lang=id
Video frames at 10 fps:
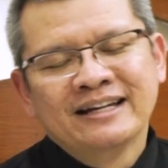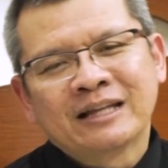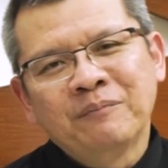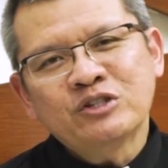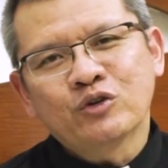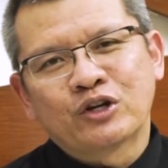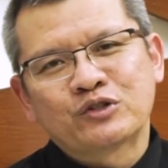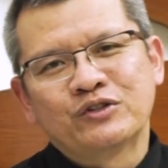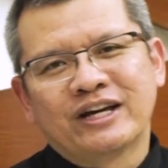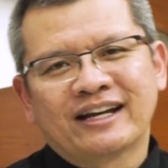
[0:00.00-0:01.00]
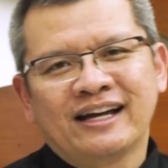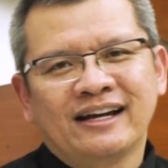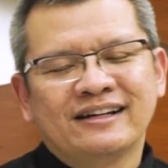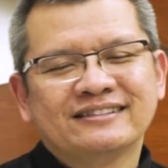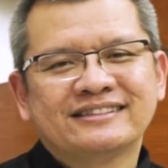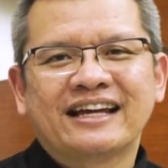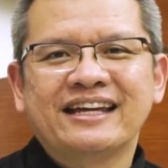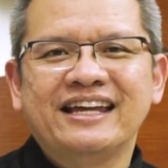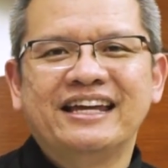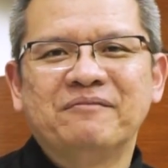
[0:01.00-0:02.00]
Tapi saudara-saudara,
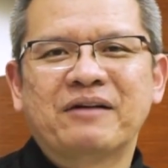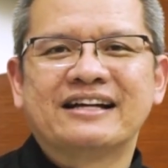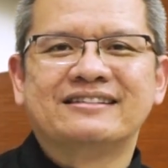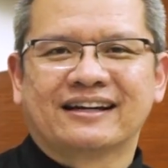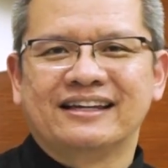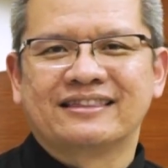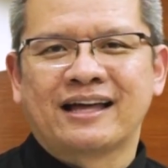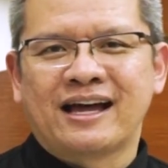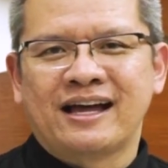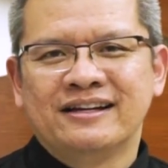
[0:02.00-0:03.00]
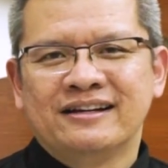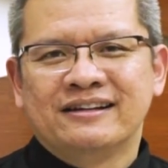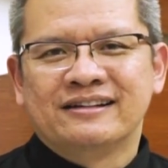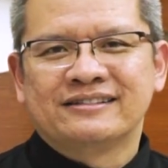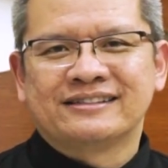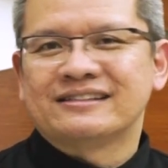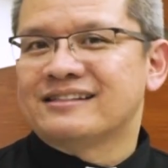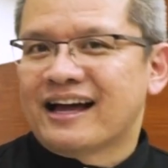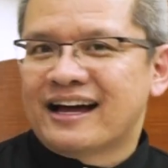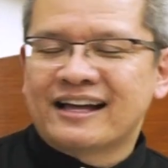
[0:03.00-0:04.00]
saya ingin mengajak kita
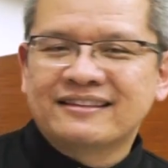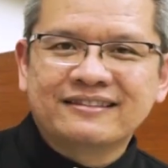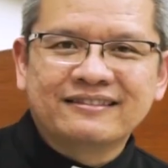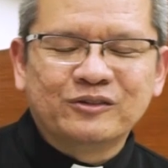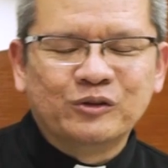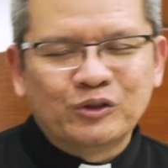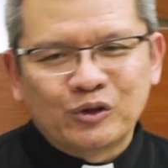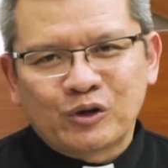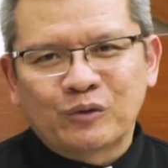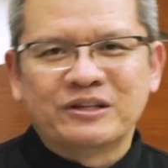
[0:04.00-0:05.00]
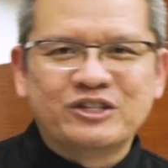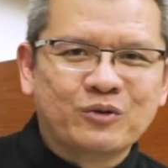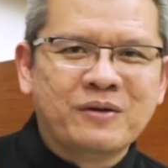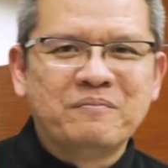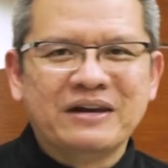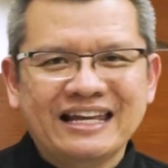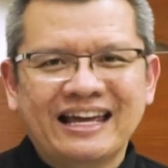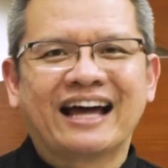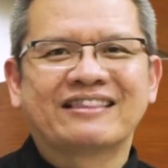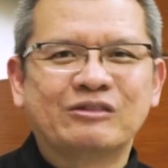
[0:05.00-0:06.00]
sesaat untuk mencoba
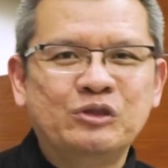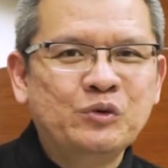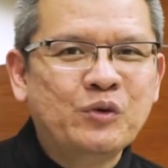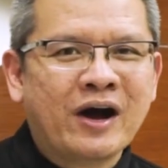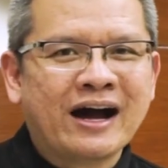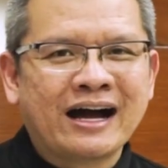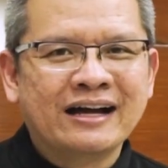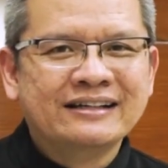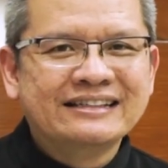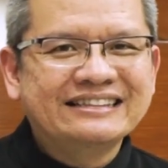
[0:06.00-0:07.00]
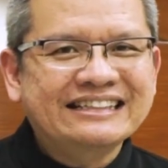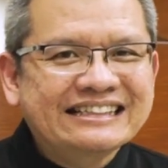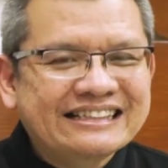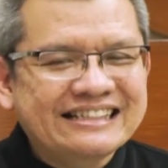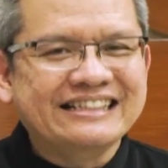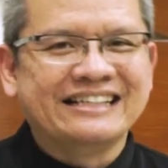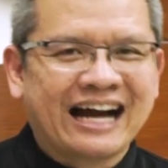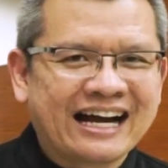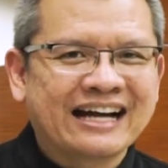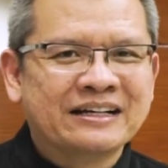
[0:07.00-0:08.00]
melihat dua sisi
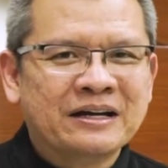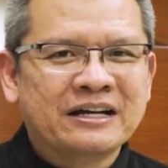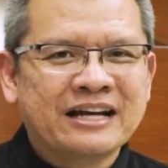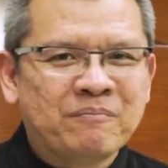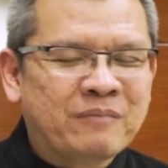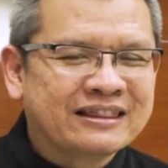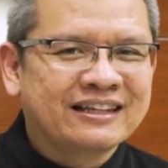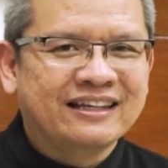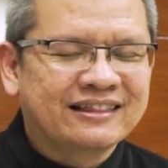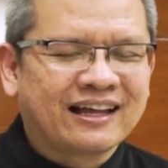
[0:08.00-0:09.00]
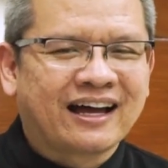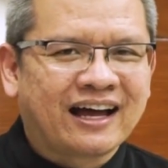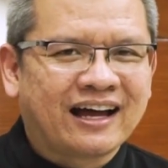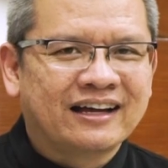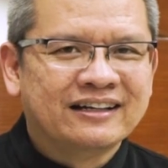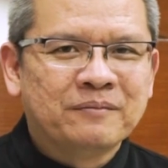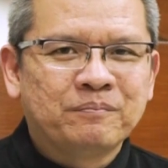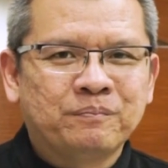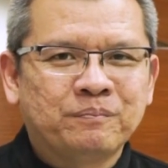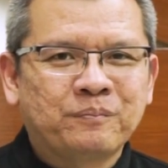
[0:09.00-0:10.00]
yang dapat kita
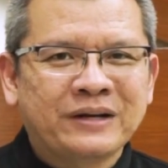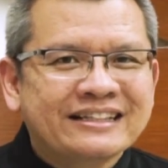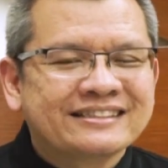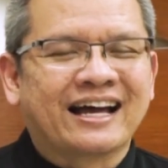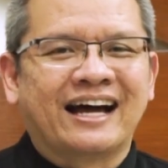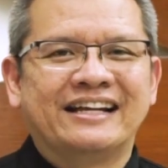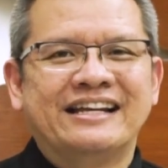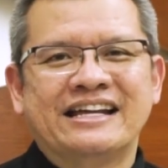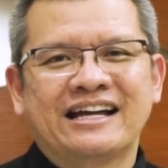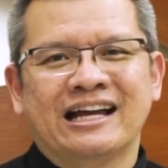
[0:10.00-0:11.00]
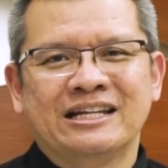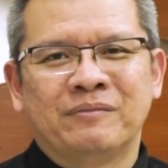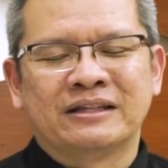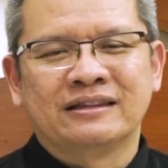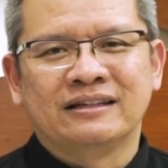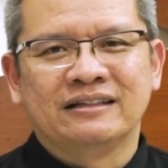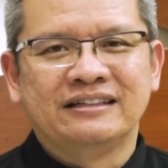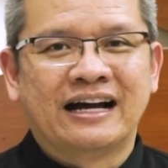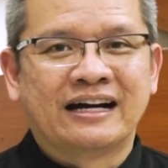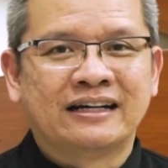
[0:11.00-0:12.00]
periksa dari kalimat
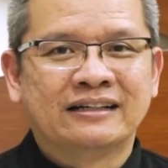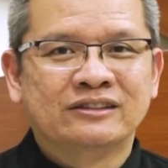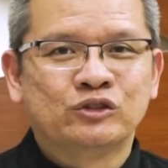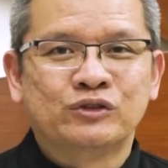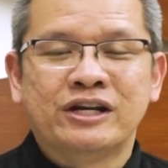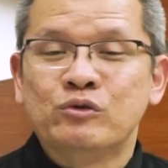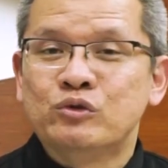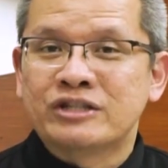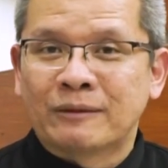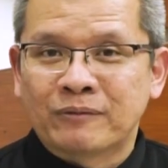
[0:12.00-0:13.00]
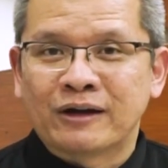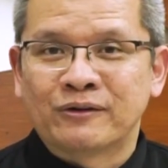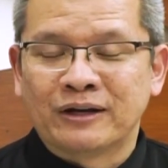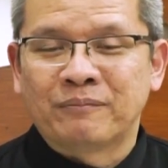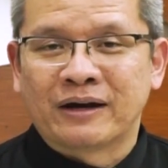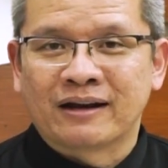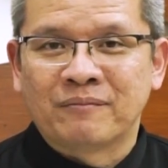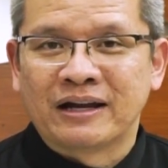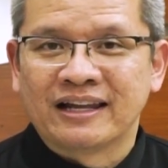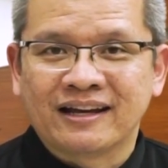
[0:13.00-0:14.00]
yang sudah diucapkan oleh para
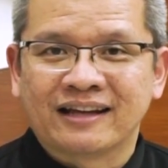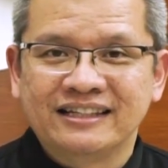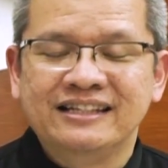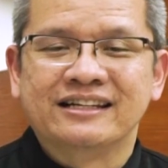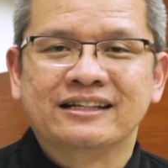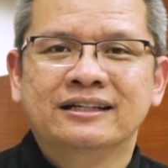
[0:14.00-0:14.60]
malaikat ini.